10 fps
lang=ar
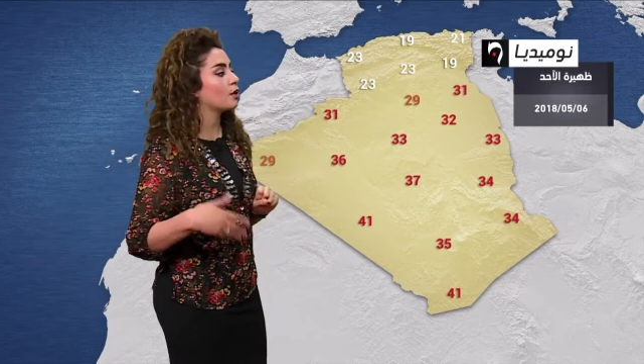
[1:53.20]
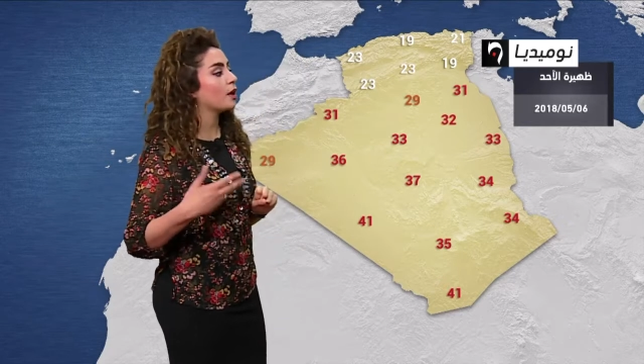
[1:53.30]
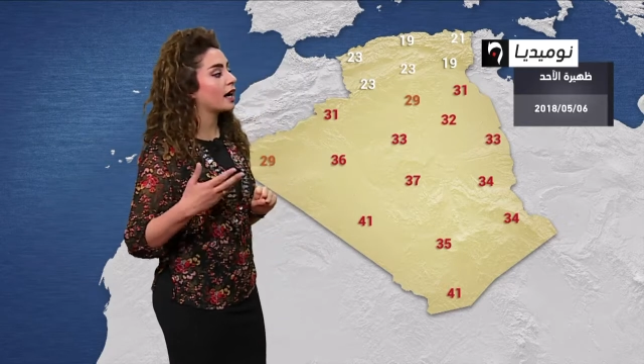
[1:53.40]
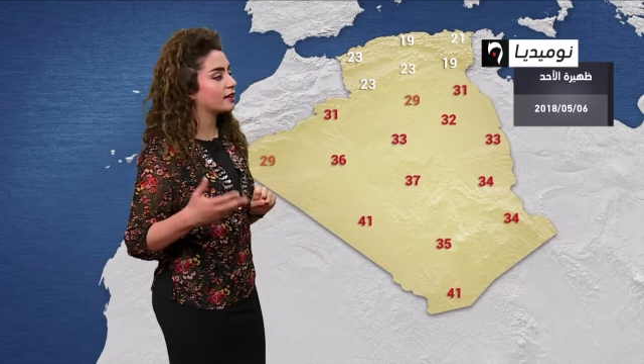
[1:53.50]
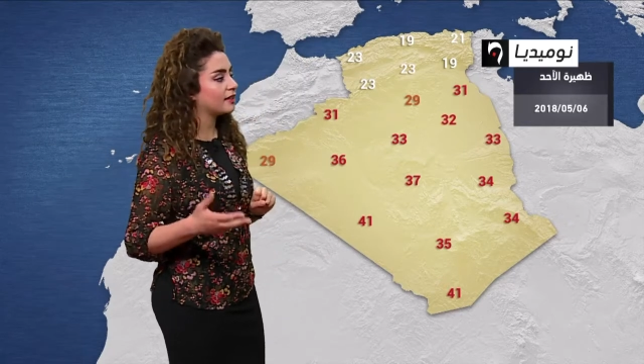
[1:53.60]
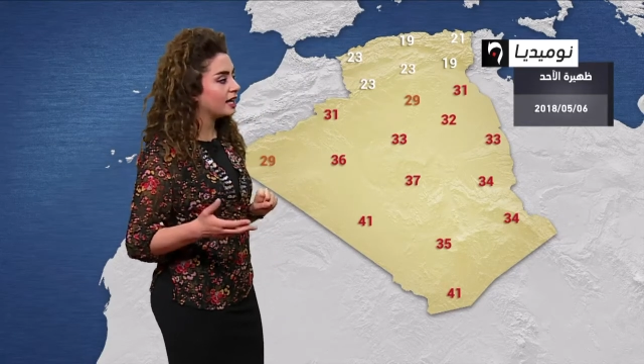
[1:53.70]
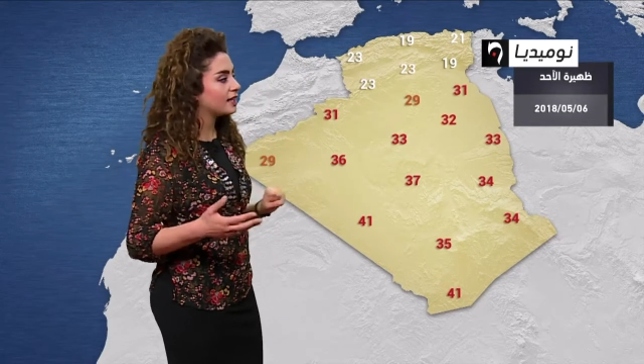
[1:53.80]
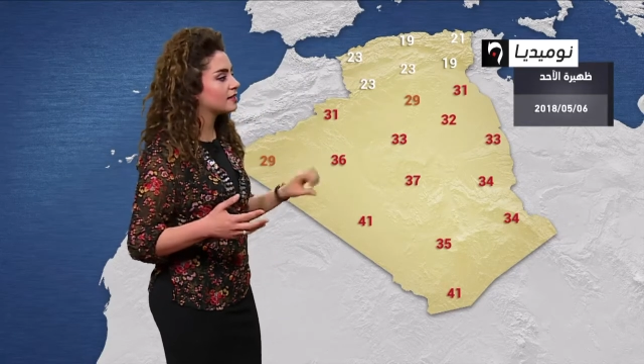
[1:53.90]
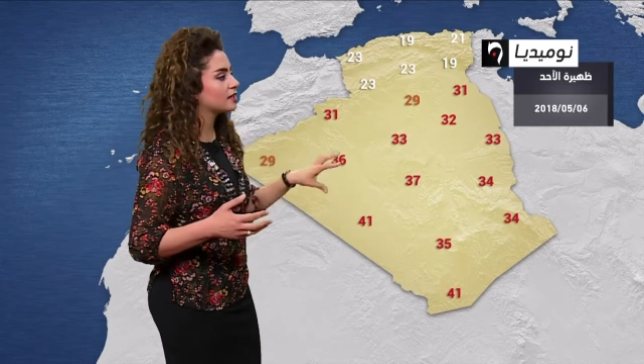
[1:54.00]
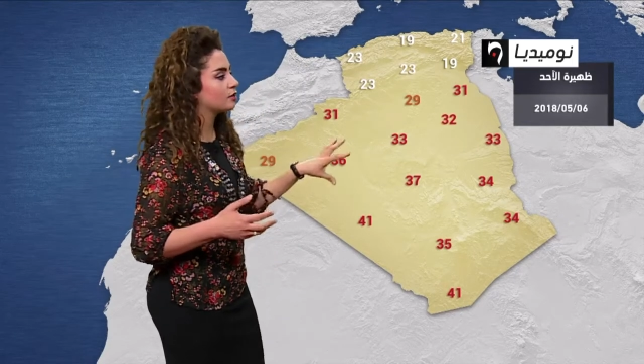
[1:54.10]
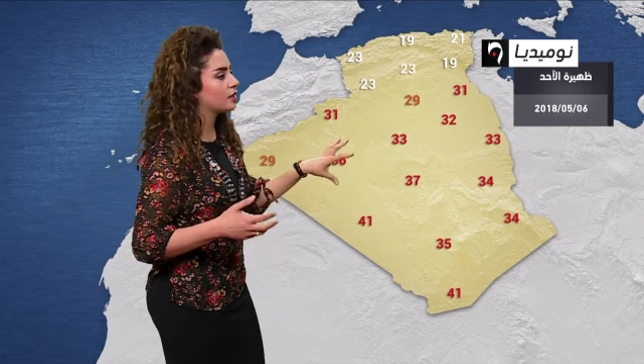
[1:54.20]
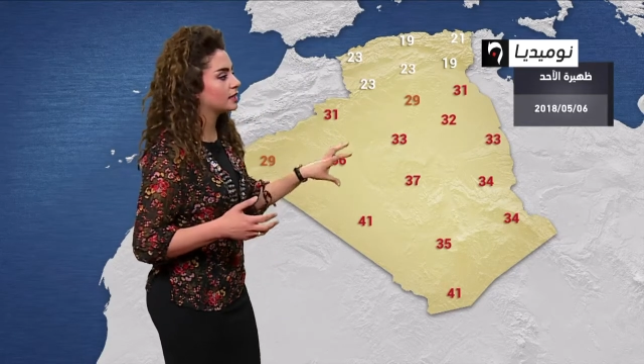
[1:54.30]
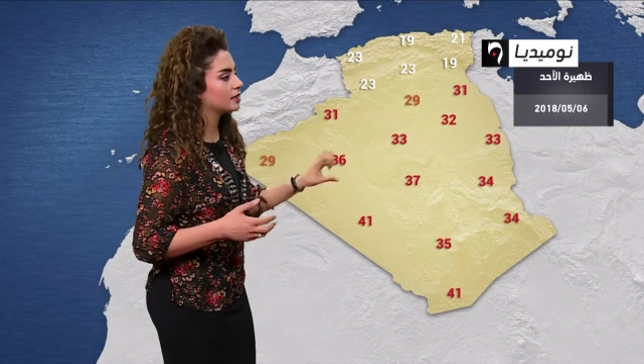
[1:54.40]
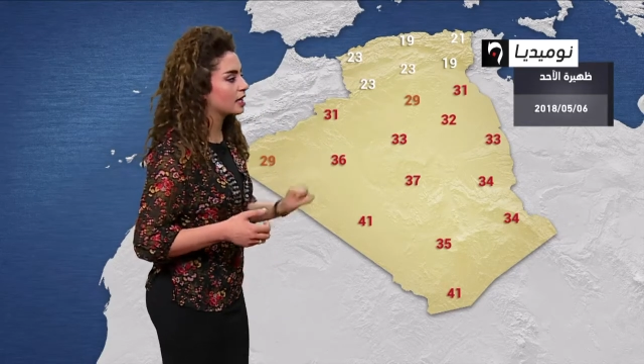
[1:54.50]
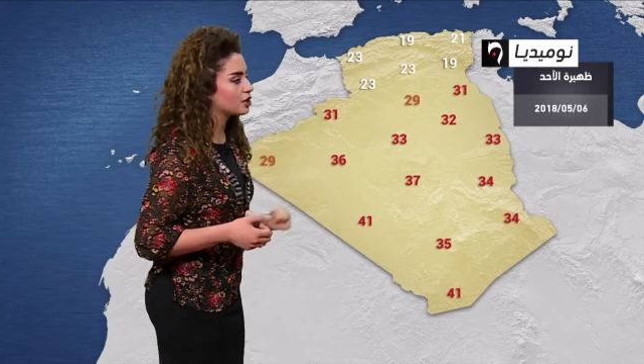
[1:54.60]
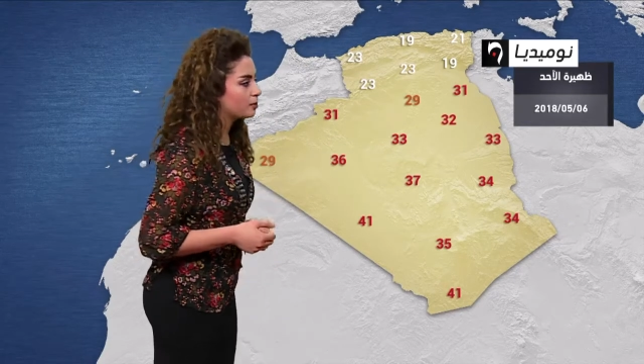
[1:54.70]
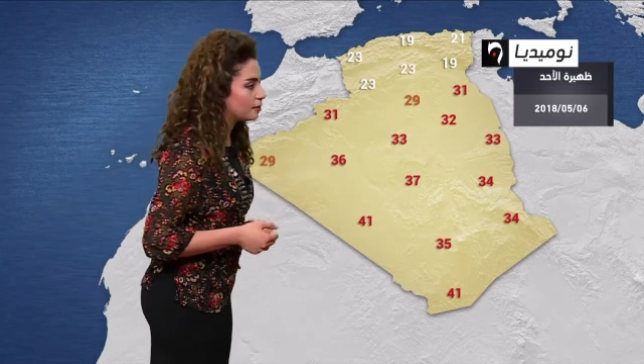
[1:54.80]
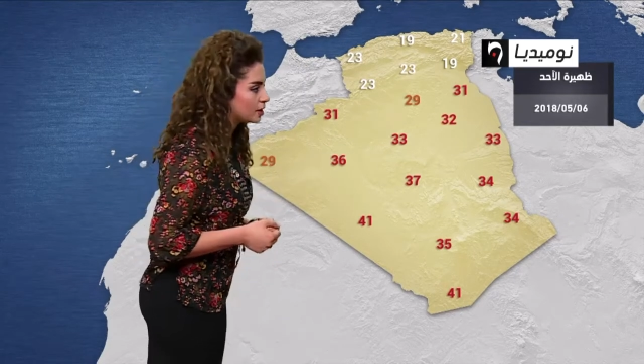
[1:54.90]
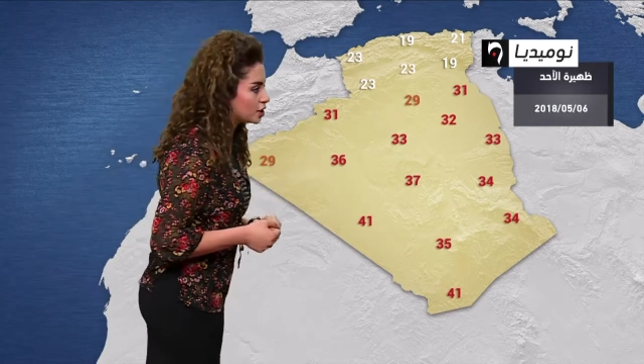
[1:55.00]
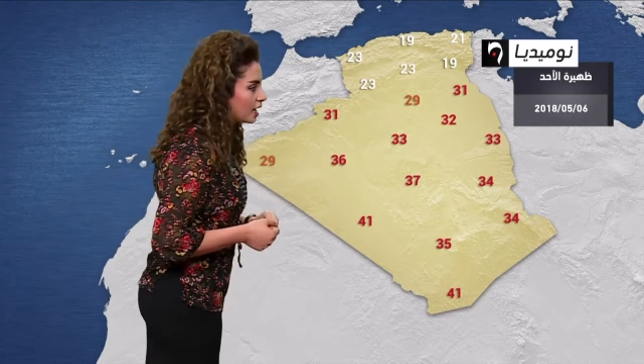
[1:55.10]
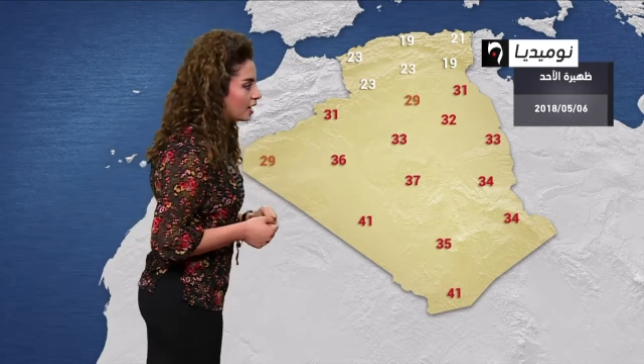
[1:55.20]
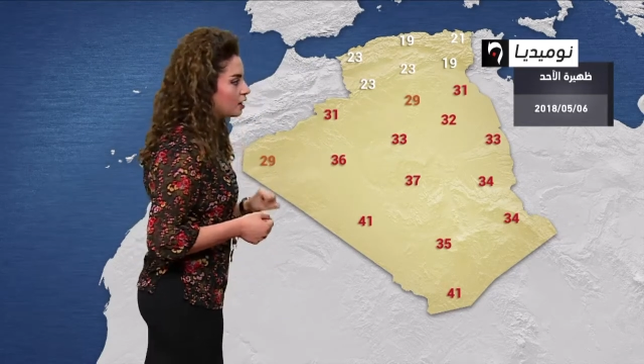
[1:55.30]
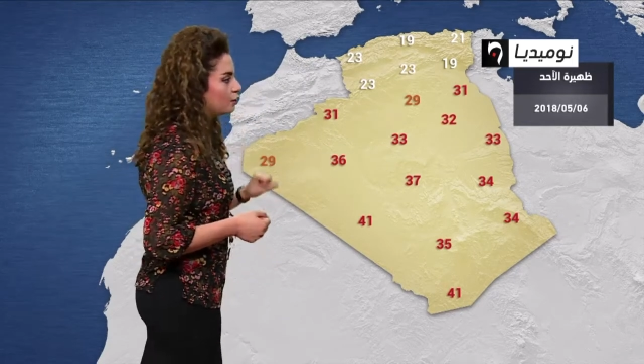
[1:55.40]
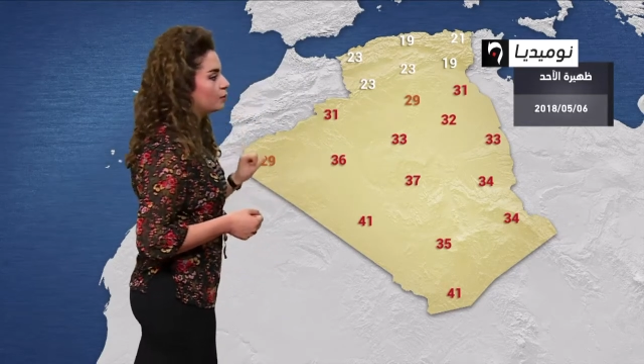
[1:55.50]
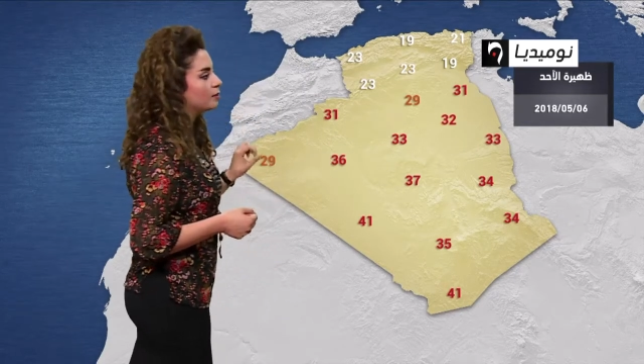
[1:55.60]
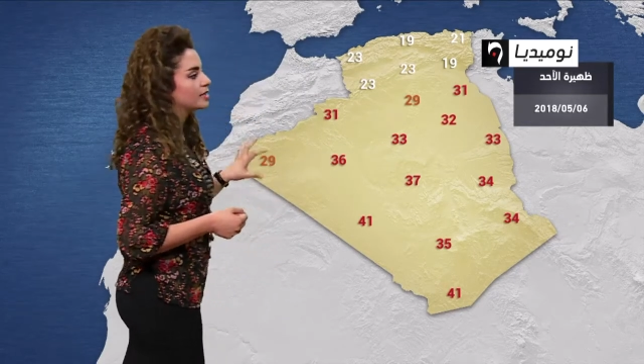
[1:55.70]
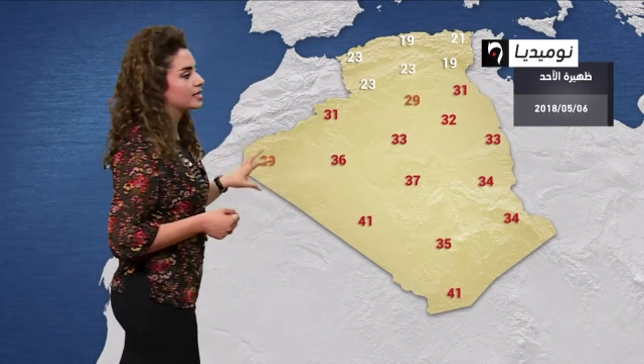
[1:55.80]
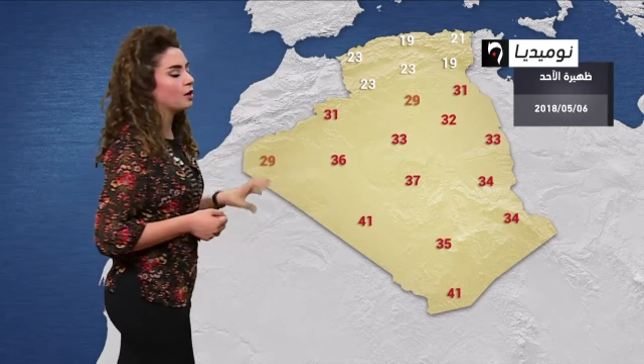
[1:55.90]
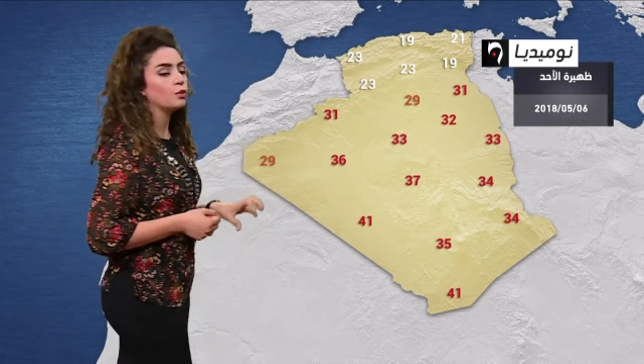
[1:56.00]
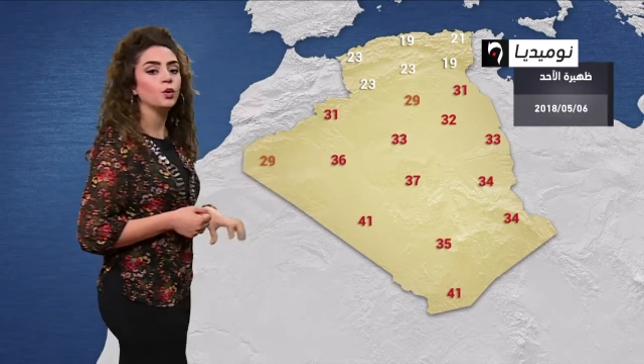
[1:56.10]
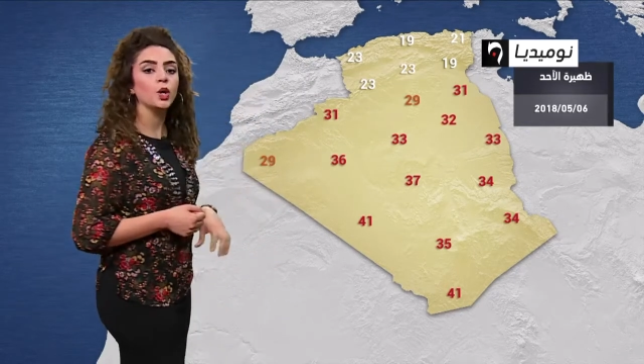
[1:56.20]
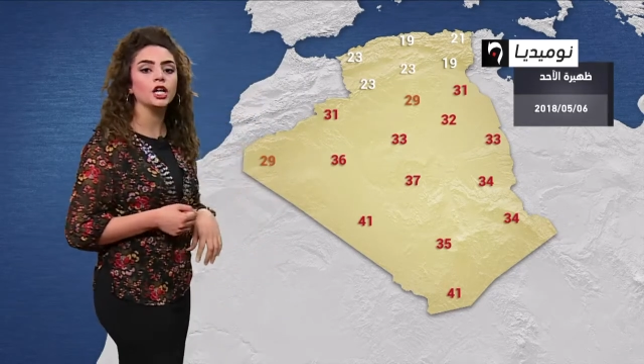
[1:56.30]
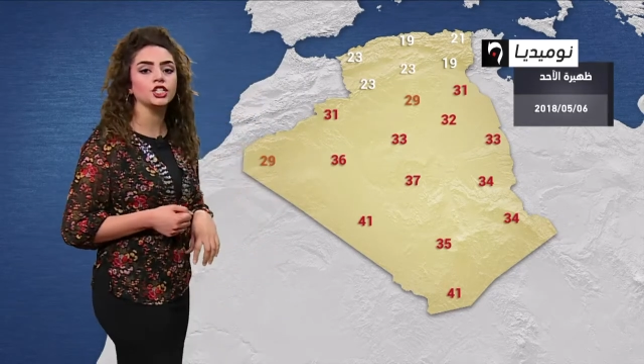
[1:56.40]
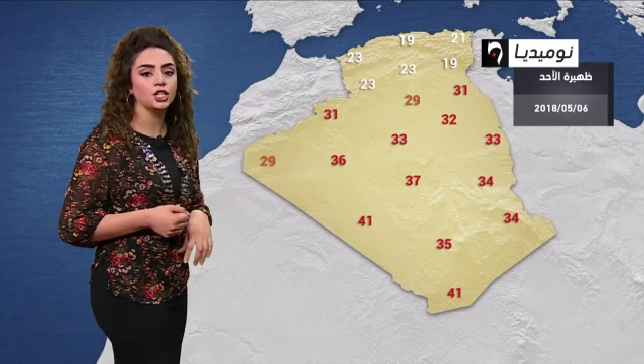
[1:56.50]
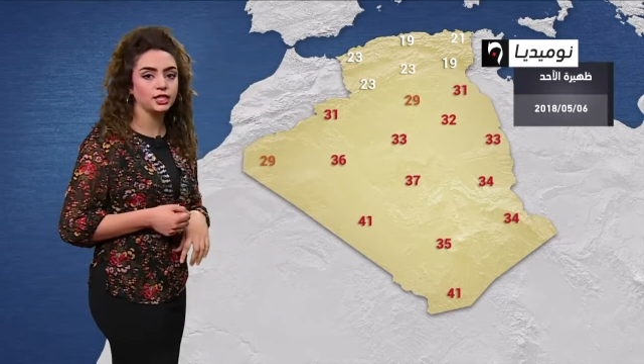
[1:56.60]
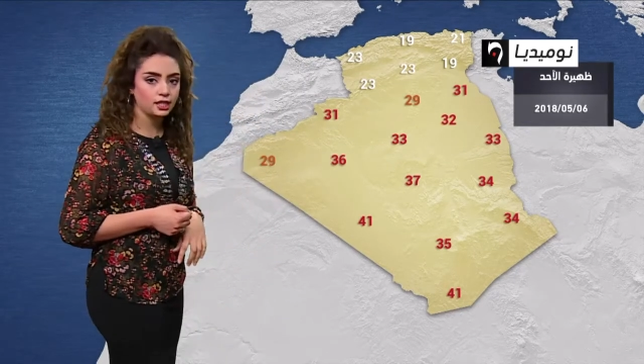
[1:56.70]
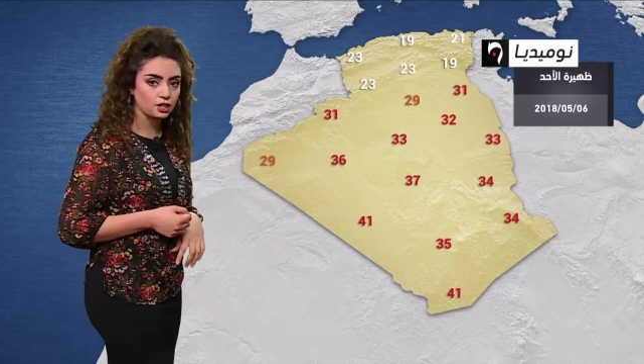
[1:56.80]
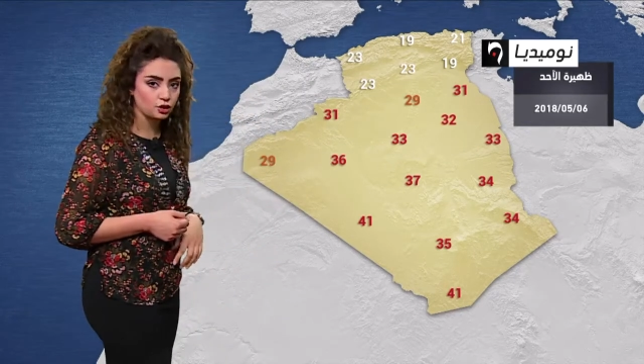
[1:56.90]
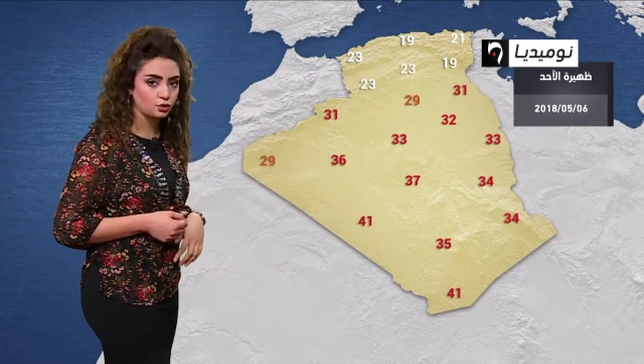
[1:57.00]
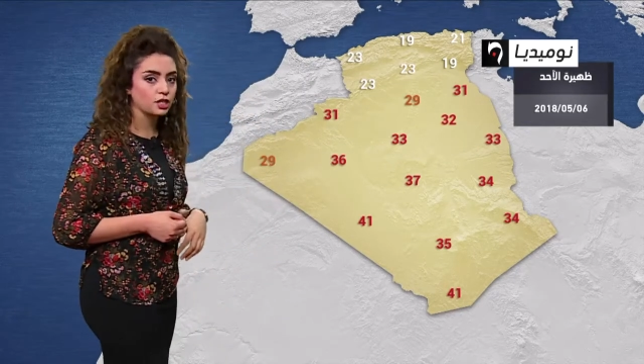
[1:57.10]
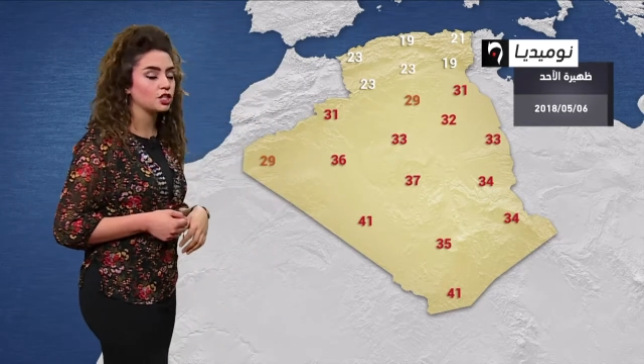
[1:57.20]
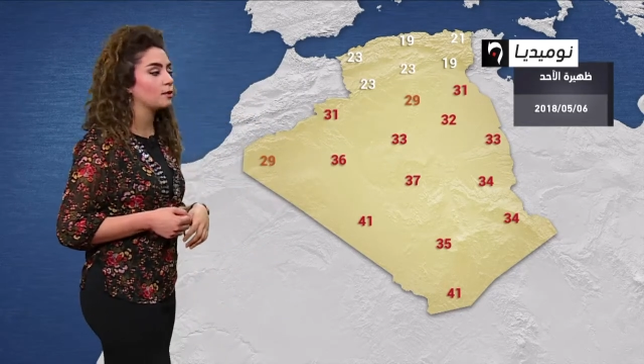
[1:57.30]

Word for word: او غردايه 36 درجه ببشار على العموم 29 درجه تسجل